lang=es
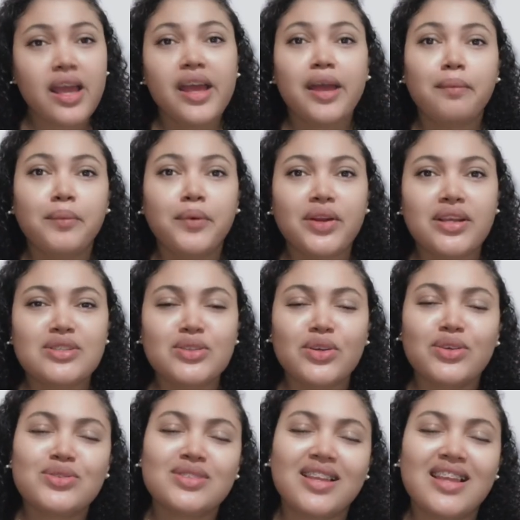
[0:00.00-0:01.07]
Es por
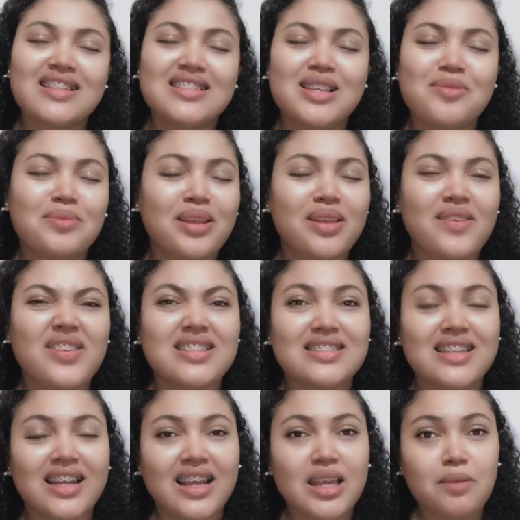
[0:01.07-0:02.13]
eso que ustedes siempre deben
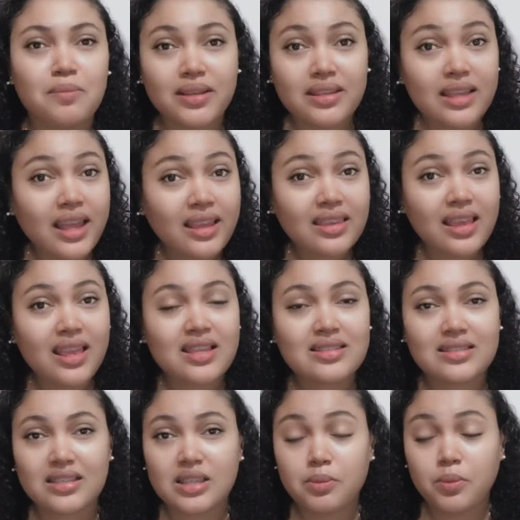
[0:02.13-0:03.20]
estar aquí pendientes de
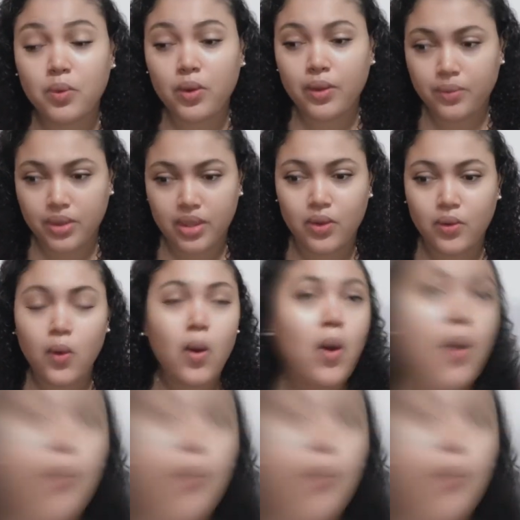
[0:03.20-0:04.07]
este tipo de video.